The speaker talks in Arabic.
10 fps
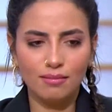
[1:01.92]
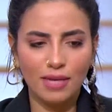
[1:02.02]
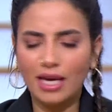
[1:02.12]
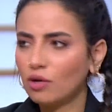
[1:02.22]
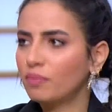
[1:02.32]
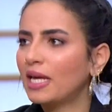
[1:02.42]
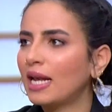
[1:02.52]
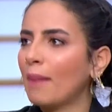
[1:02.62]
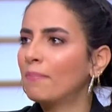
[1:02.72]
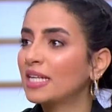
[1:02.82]
مكان
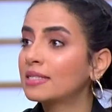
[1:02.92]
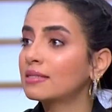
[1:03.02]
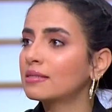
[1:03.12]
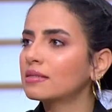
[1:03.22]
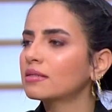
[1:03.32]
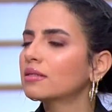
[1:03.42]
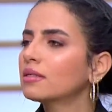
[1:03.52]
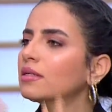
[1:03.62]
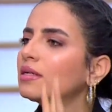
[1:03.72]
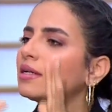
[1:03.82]
بيلعب الهدف من
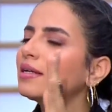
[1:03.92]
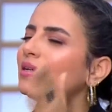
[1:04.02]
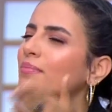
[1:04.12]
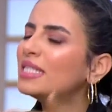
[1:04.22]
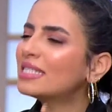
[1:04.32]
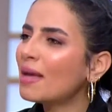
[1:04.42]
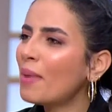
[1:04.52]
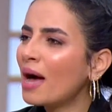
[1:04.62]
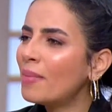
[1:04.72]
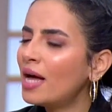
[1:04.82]
الدراسه من
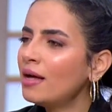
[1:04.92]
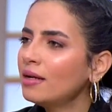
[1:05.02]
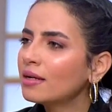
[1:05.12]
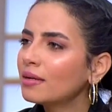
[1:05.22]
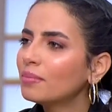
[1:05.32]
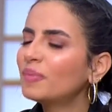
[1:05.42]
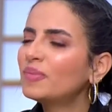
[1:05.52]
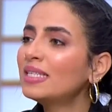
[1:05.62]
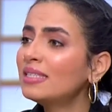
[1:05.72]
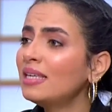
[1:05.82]
سبعه بقى م.
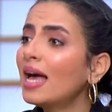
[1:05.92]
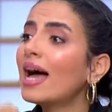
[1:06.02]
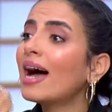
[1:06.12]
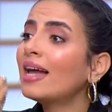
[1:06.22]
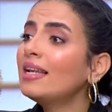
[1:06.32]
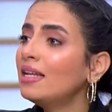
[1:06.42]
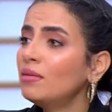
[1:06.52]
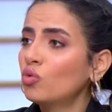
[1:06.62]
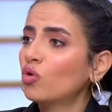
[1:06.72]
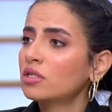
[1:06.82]
ببتدي
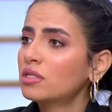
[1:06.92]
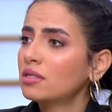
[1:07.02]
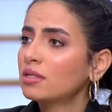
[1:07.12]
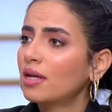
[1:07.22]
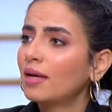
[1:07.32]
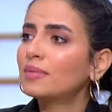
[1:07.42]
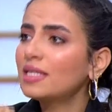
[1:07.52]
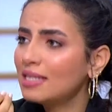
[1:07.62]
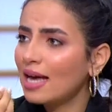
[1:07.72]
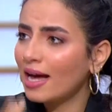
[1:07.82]
اعلمه اصلا
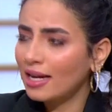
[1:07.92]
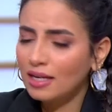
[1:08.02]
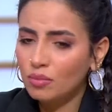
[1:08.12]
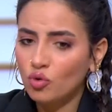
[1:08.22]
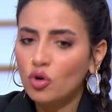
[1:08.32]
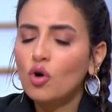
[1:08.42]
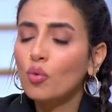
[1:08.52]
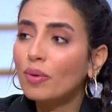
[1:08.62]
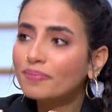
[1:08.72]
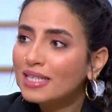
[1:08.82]
ابتدي اعلمه
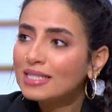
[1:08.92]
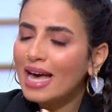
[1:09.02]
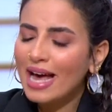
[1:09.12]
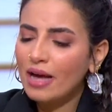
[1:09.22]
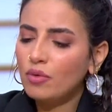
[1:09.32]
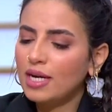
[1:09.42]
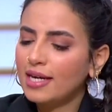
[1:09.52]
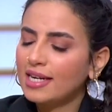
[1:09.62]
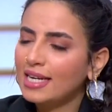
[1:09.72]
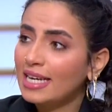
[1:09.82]
وابتدي احاول
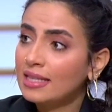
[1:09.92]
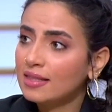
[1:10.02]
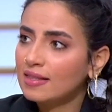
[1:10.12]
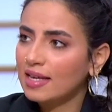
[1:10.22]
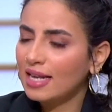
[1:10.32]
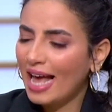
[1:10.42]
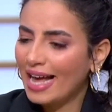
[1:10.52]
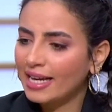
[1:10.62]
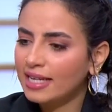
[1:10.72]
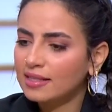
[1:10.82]
اريليت
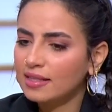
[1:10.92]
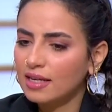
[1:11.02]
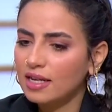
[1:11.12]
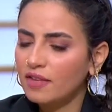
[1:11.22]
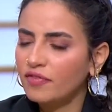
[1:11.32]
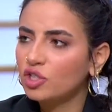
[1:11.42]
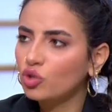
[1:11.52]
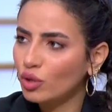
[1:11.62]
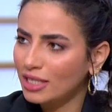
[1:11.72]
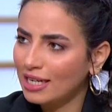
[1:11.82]
الحاجات اللي في
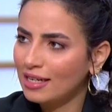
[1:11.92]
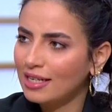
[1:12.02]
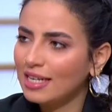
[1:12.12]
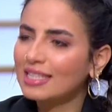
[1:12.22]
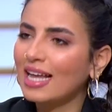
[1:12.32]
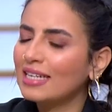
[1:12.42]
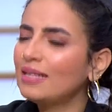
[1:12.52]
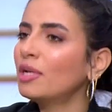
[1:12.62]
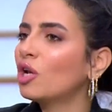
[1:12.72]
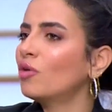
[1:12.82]
الدنيا
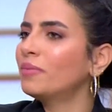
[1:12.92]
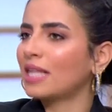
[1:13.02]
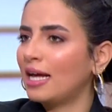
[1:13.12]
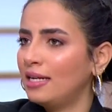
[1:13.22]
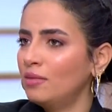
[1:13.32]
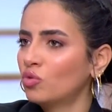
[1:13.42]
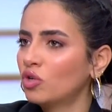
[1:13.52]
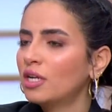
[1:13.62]
للتعليم اللي هو بيتعلمه